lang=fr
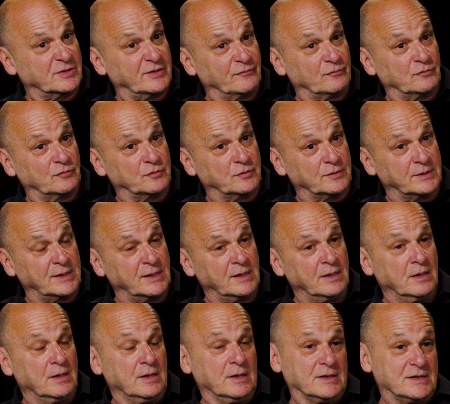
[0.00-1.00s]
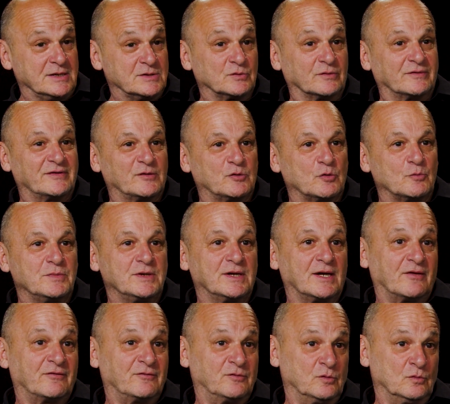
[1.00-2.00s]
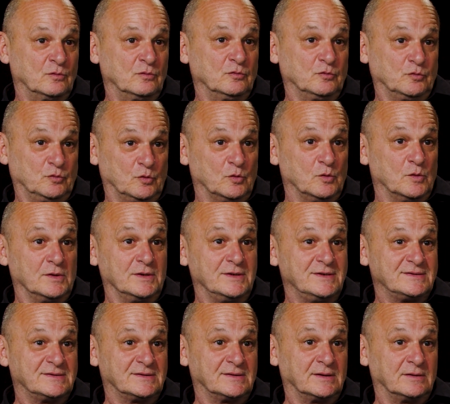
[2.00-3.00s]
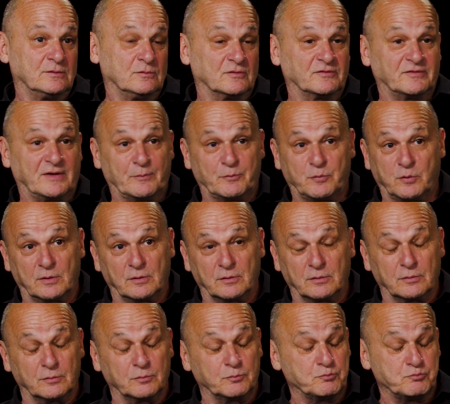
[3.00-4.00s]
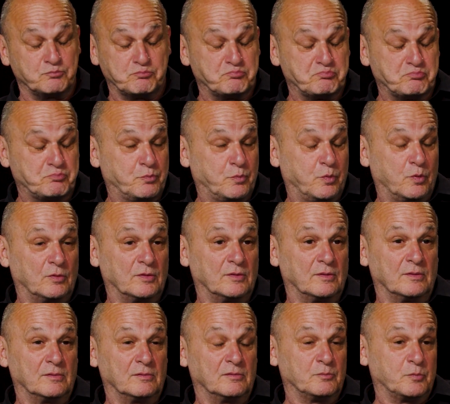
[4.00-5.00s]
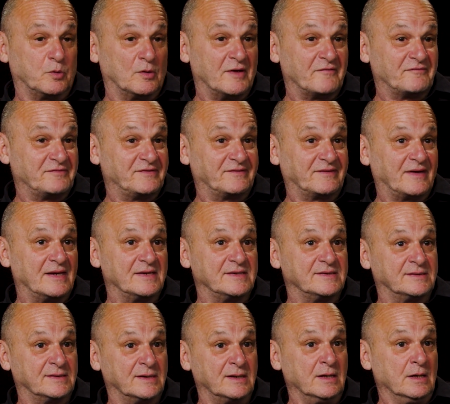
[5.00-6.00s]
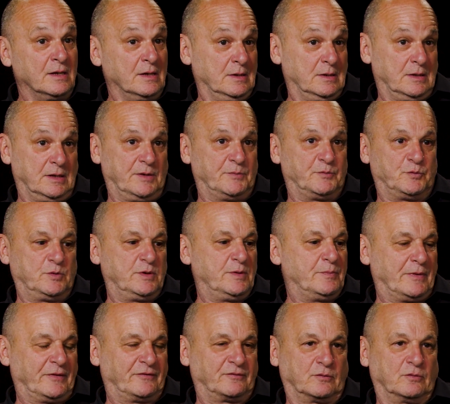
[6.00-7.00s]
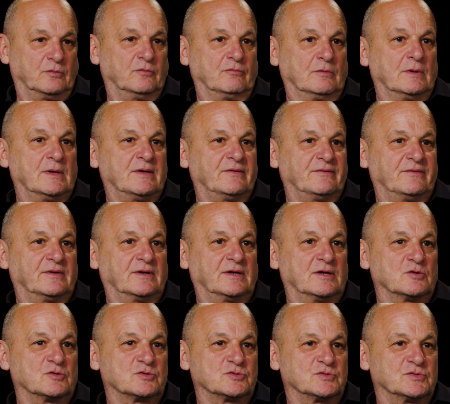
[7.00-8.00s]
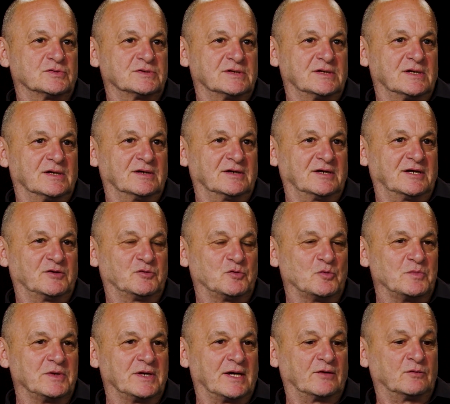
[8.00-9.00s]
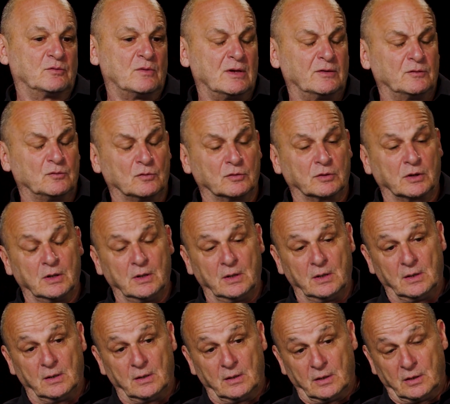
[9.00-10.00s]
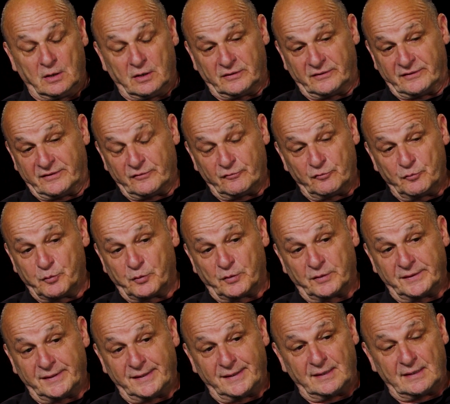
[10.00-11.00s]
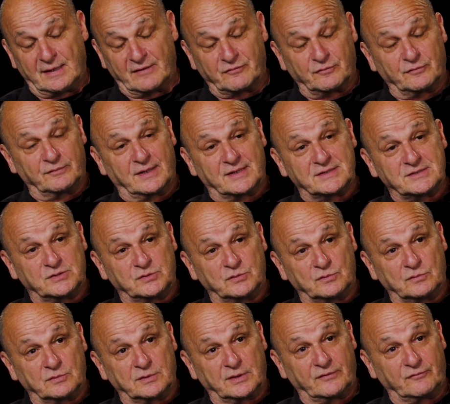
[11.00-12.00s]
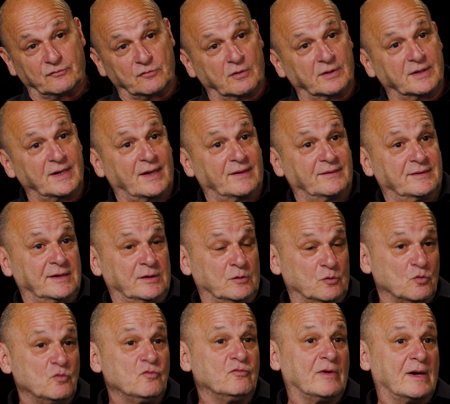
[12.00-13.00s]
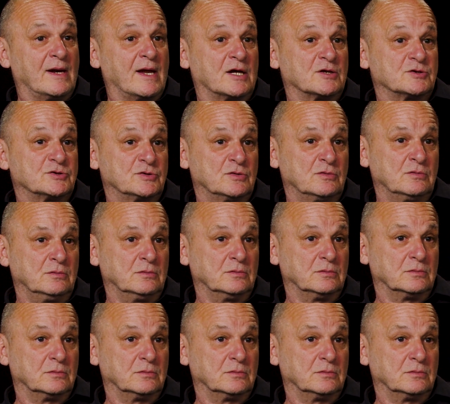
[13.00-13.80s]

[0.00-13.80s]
qu'ils vont le donner, ils ont cette obligation de le lister. Donc ça, pour le, pour, le, pour la fiscalité, et puis parce que voilà, c'est quelque chose qui est, qui est obligatoire. Donc, si vous prenez la fondation et vous regardez où va l'argent,